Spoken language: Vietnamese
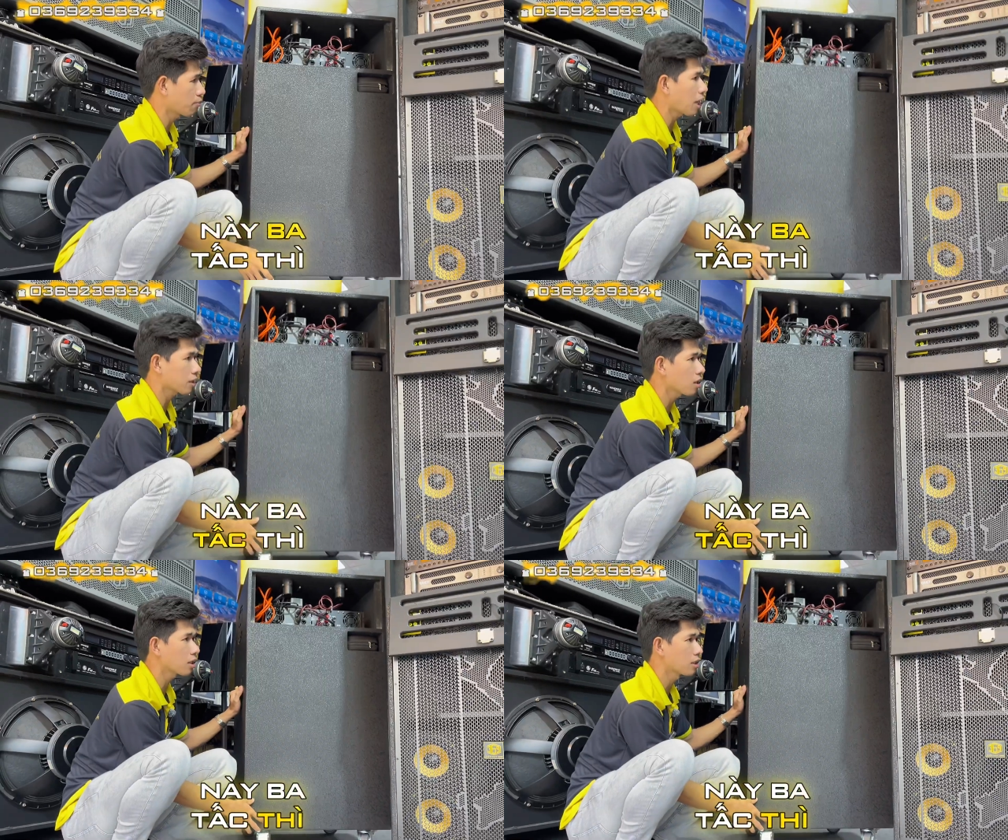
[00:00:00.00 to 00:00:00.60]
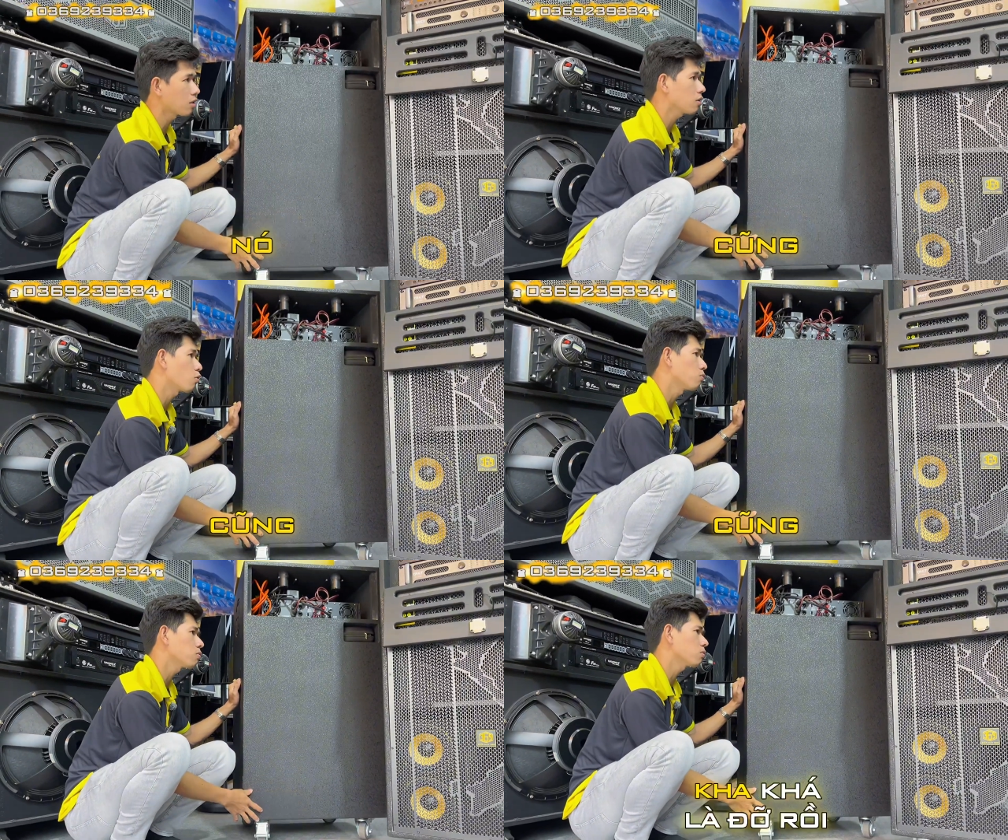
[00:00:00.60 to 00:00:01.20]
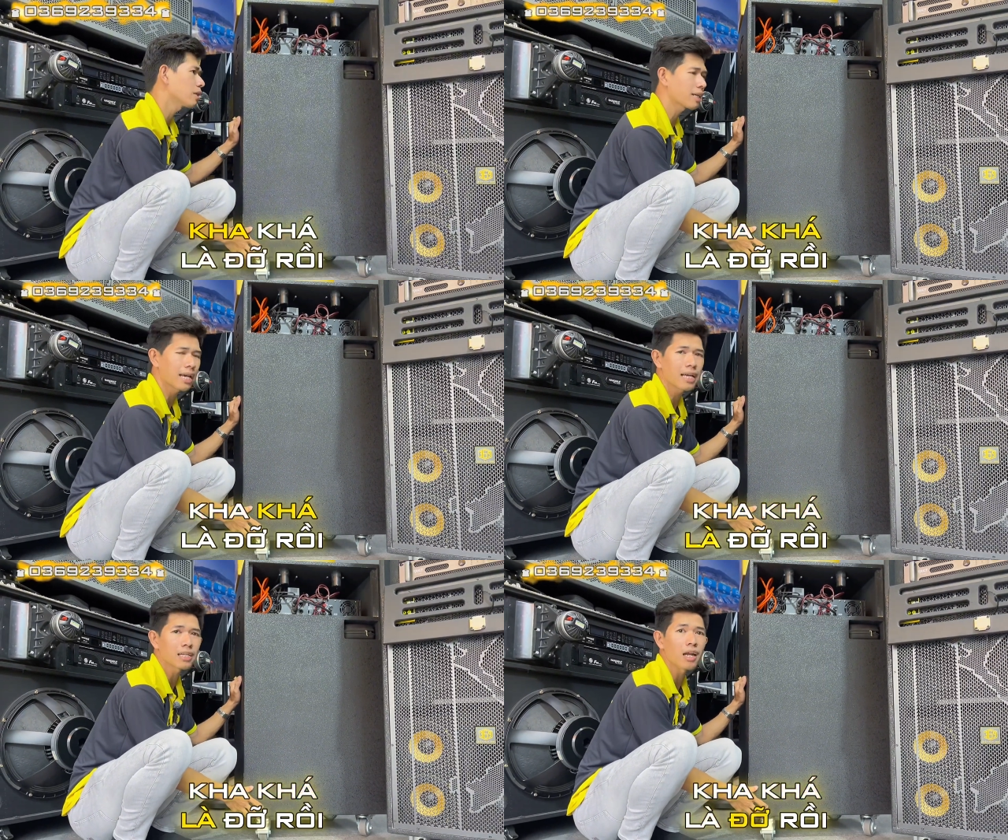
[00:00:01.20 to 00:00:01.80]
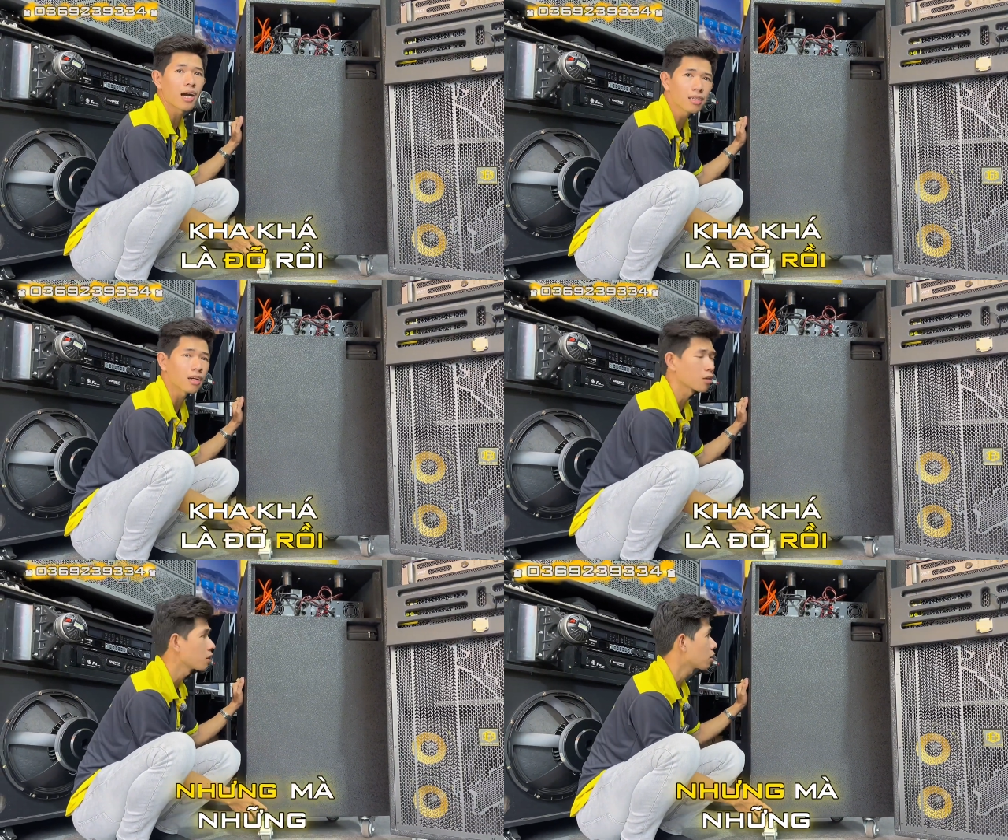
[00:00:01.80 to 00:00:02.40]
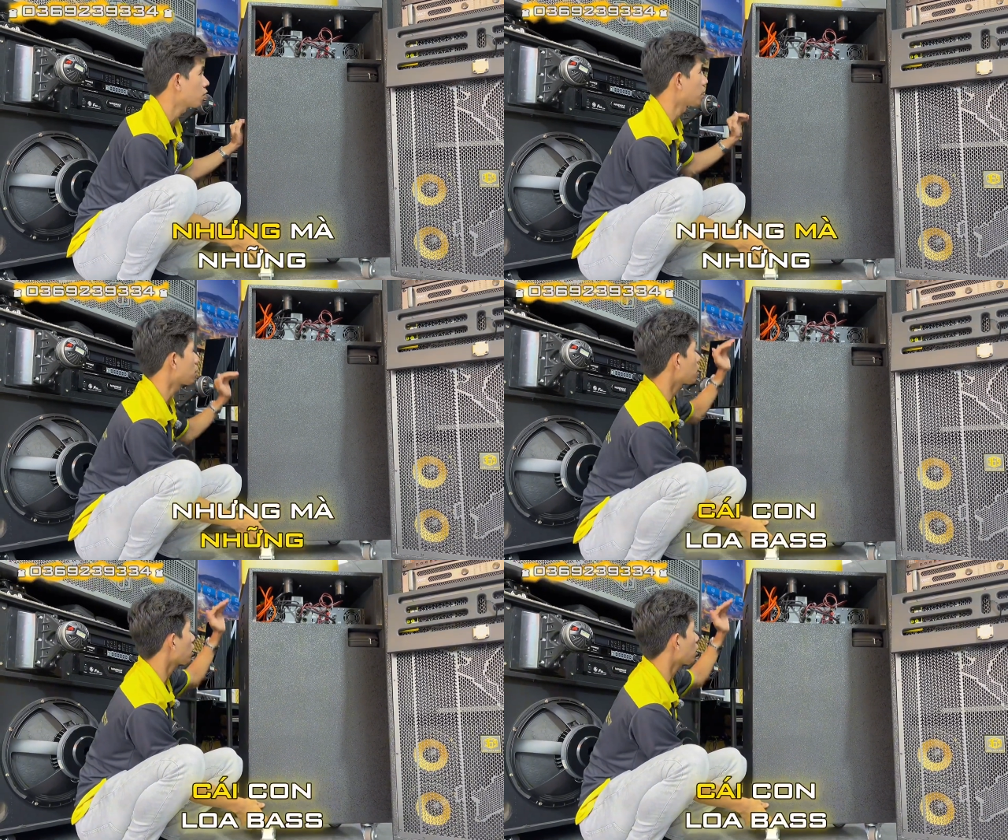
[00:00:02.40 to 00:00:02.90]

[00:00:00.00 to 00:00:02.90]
ba tấc thì nó cũng khá khá là đỡ rồi nhưng mà những